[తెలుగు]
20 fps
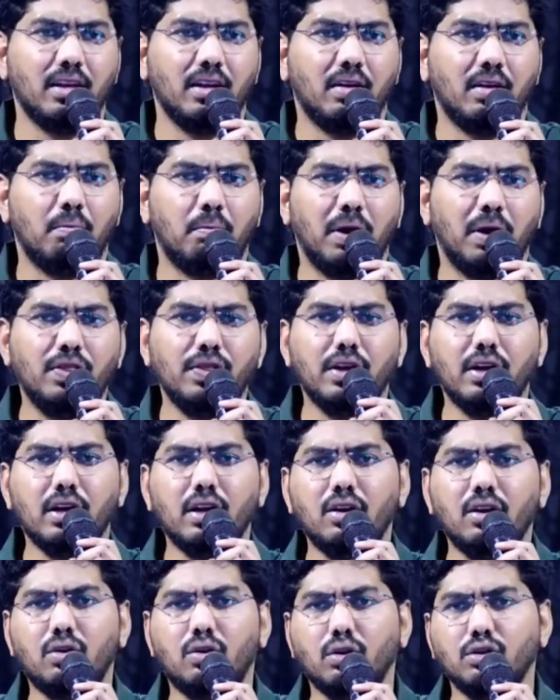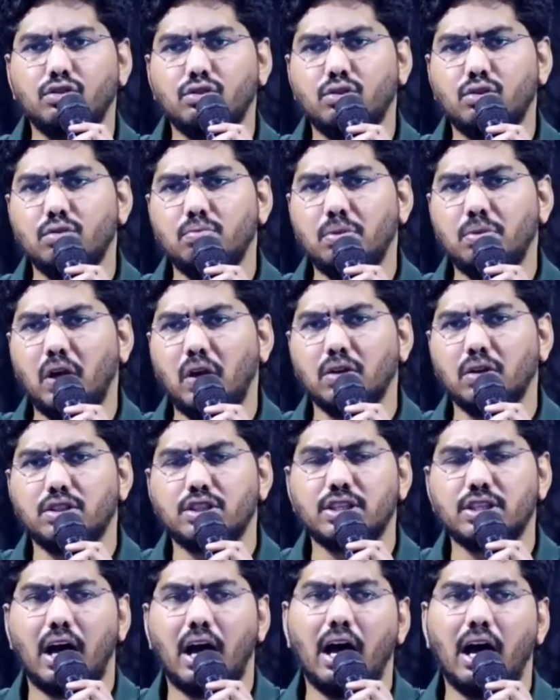మందిరానికి వస్తూ మీలో
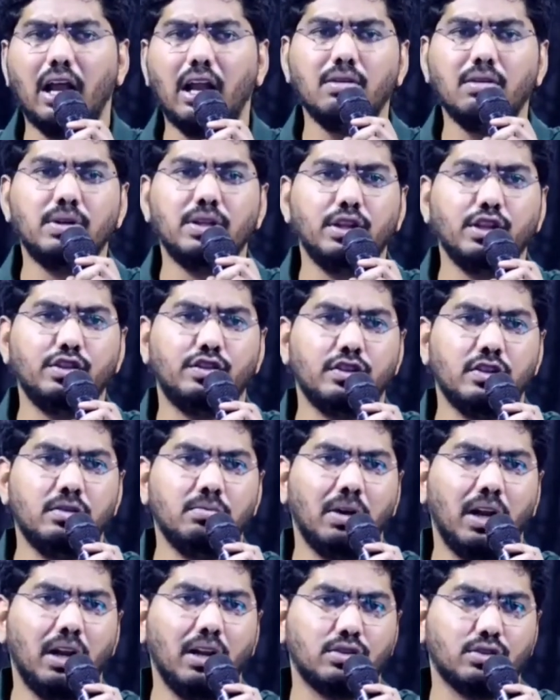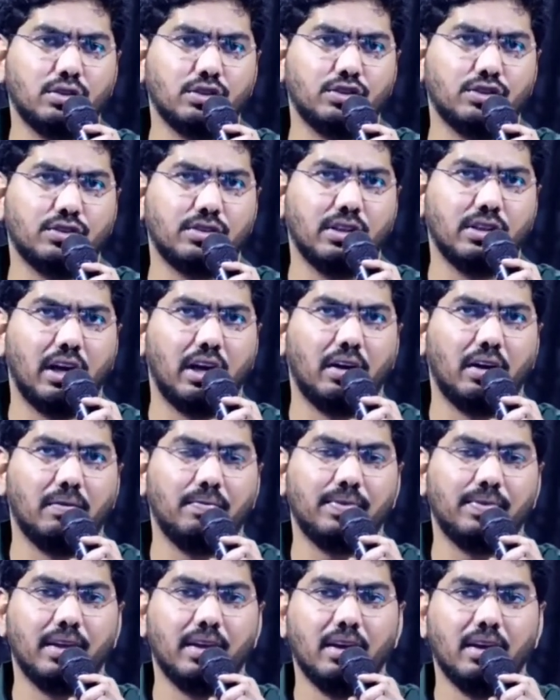చాలామంది సినిమాలు చూస్తున్నారు
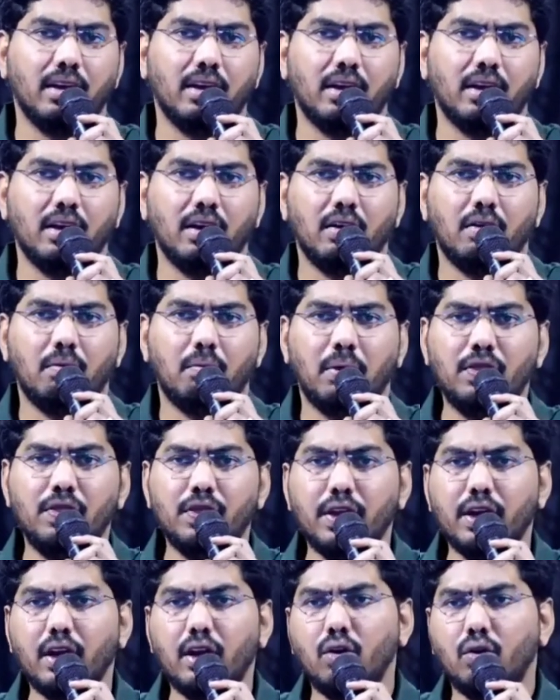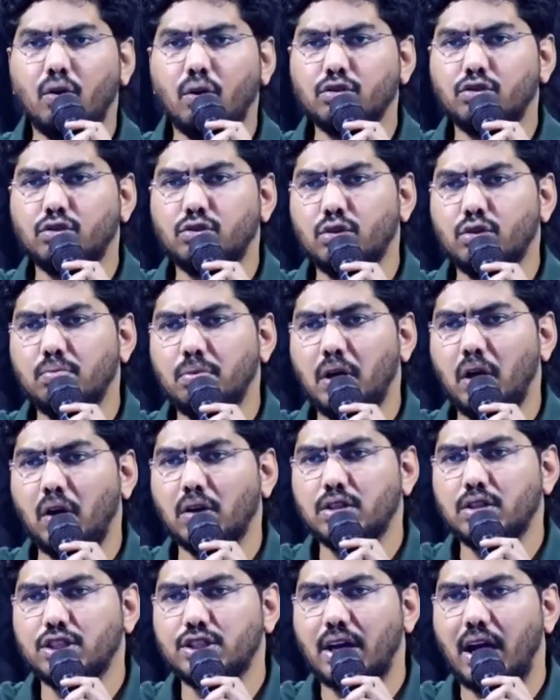మందిరానికి వస్తూ మీలో
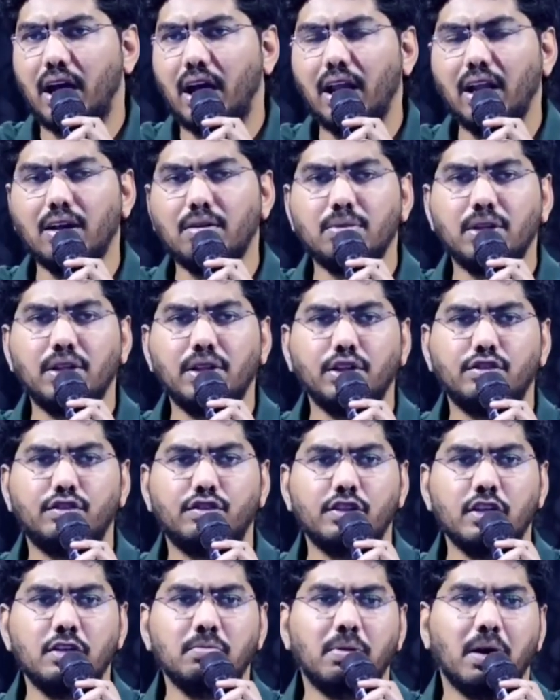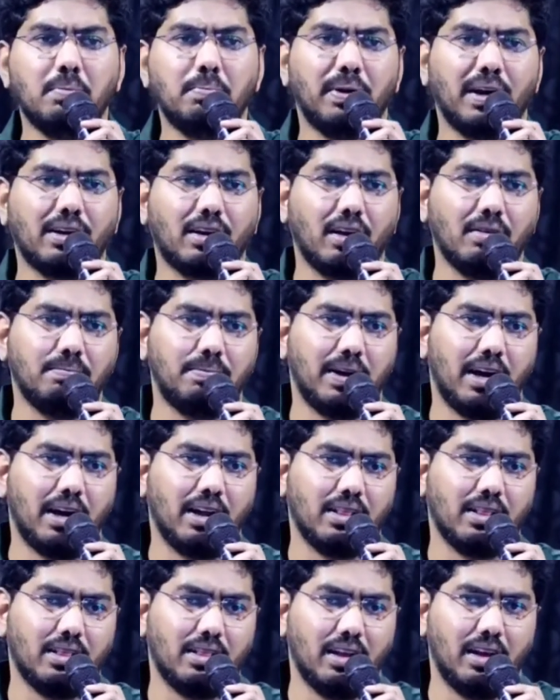చాలామంది సినిమా పాటలు
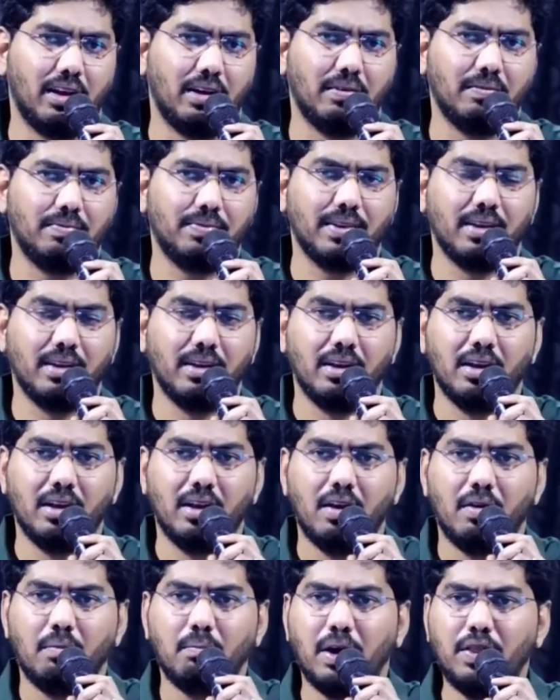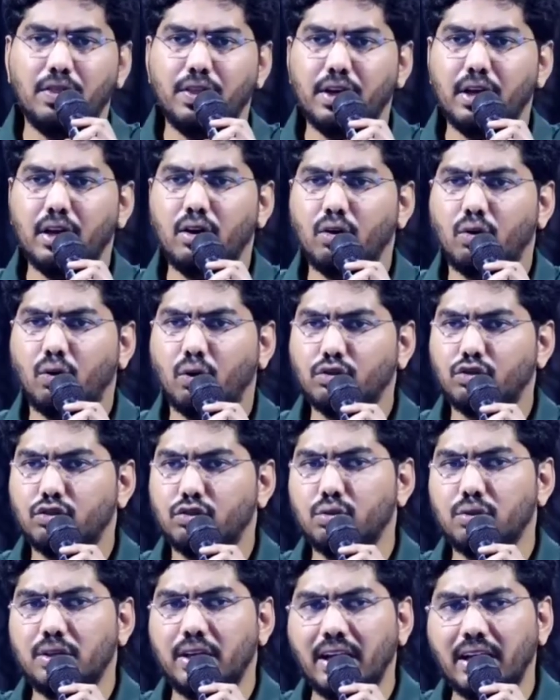పాడుతున్నారు మందిరానికి
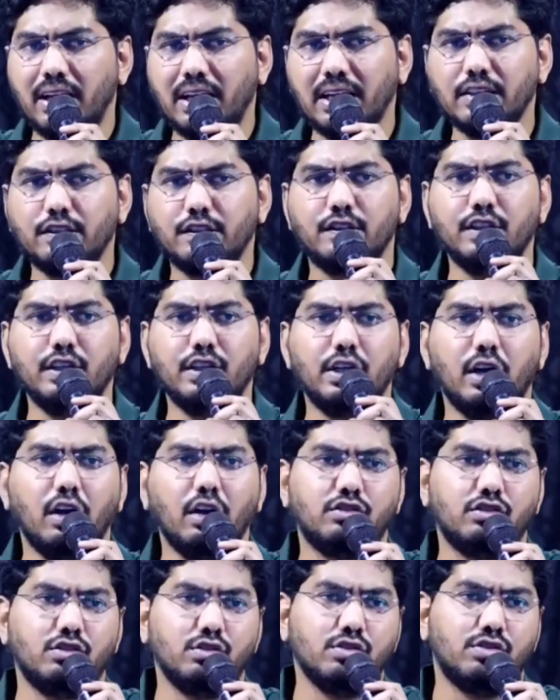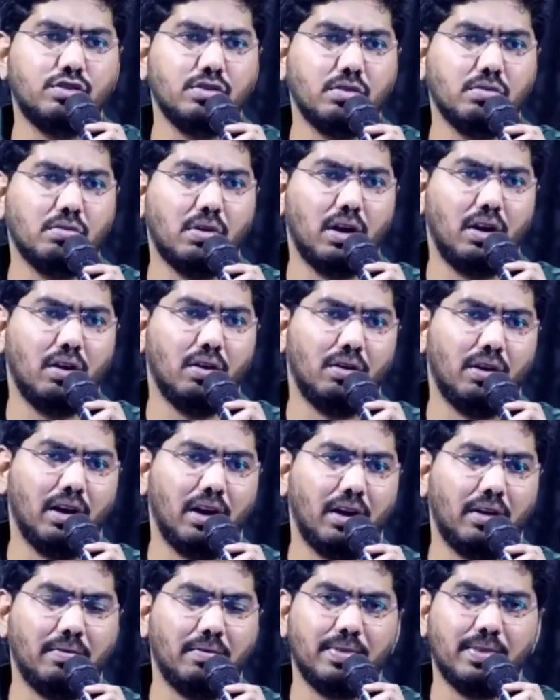వస్తూ ఇంకా సీరియల్స్ చూసేవాళ్ళు
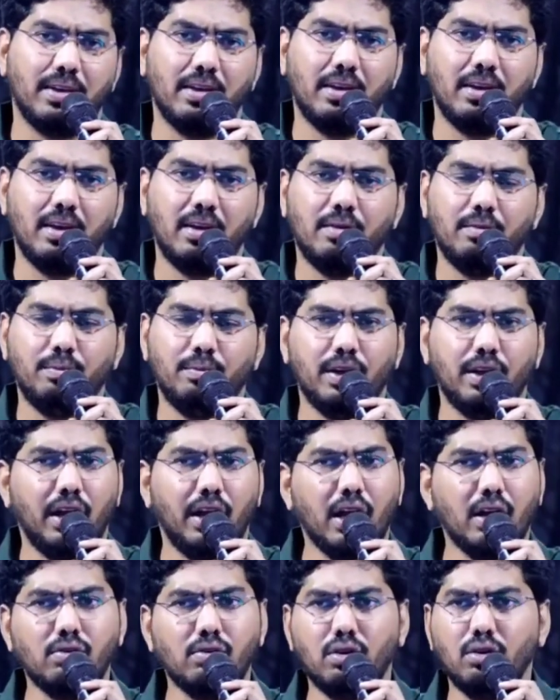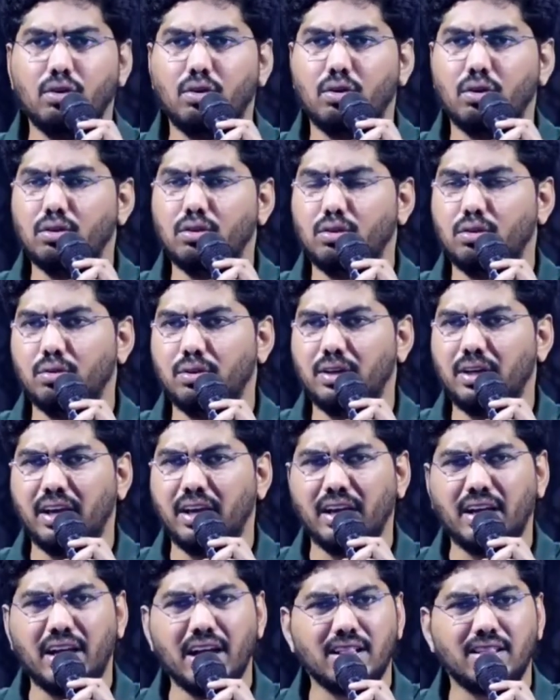ఉన్నారు మీరేం అనుకోద్దు
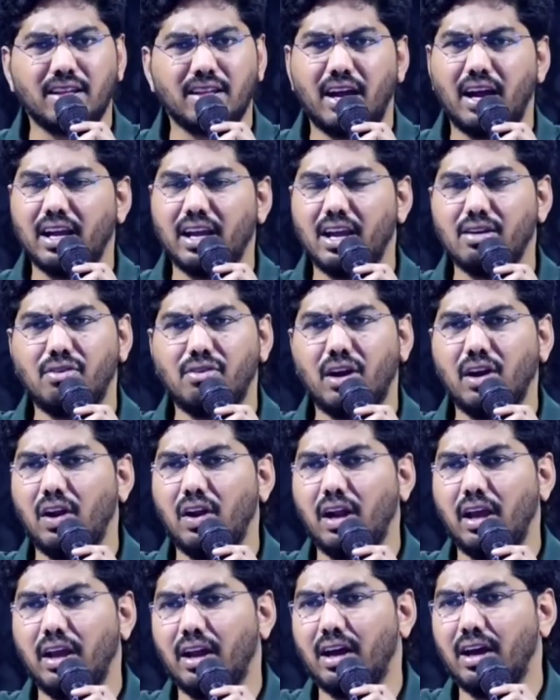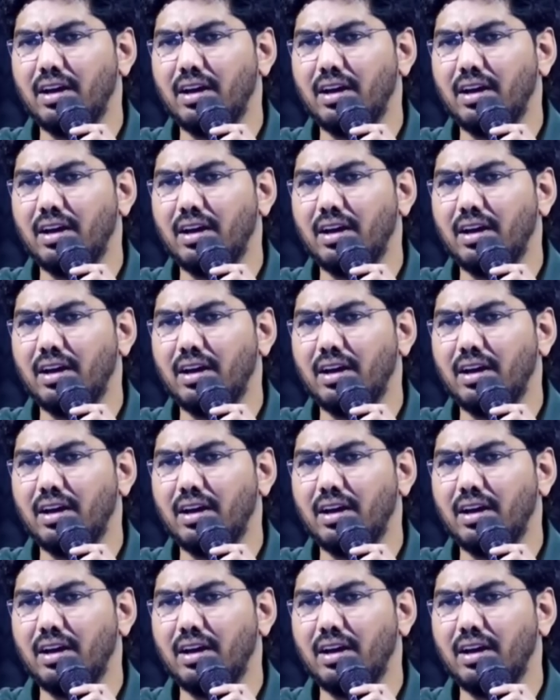ఇంకా త్రాగేవాళ్ళు లేరా